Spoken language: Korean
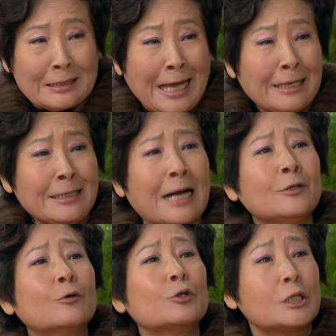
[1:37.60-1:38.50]
나는
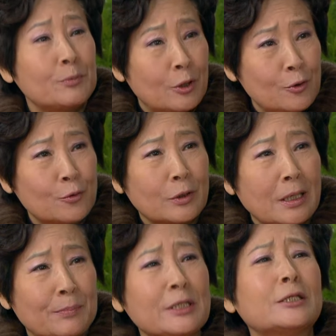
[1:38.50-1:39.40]
양력으로 12월
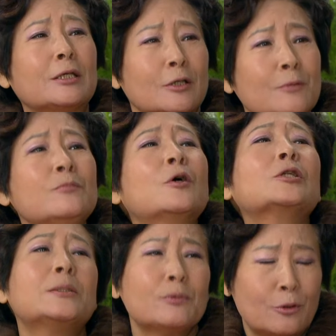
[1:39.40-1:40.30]
6일, 베이치는 음력
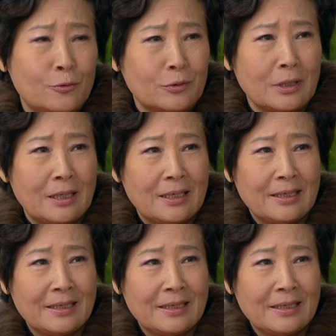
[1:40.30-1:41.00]
12월 6일.